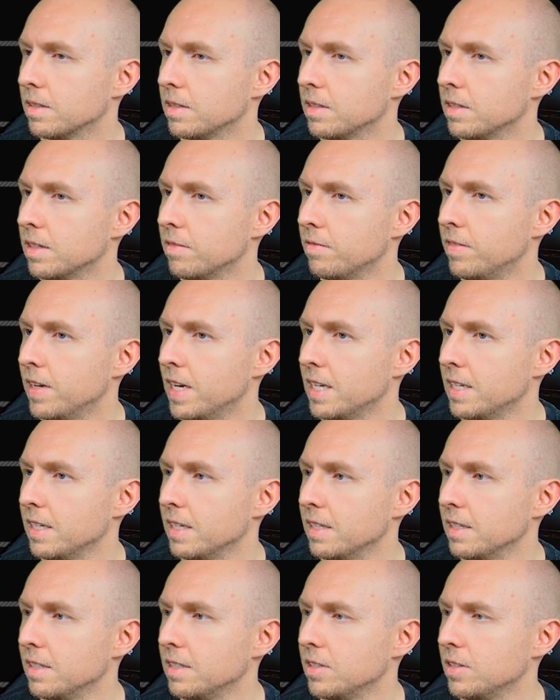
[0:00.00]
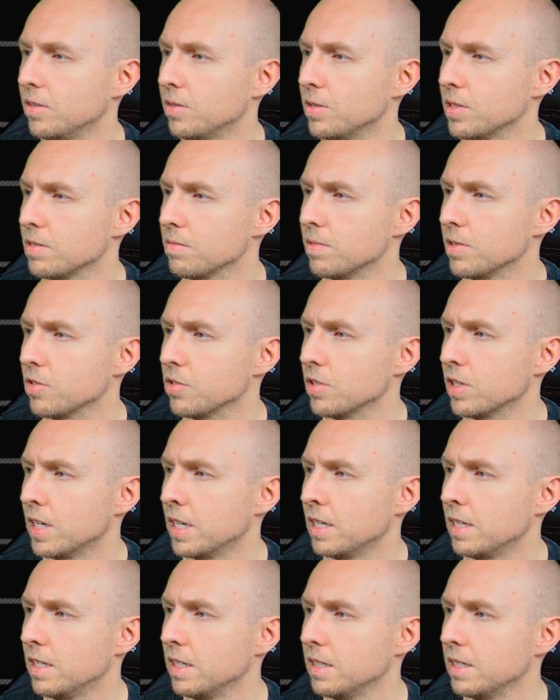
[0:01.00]
Da werde ich
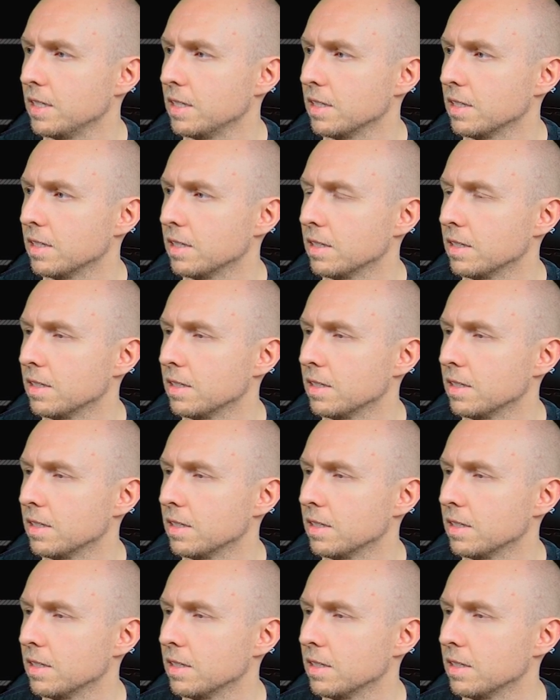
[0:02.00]
höchstwahrscheinlich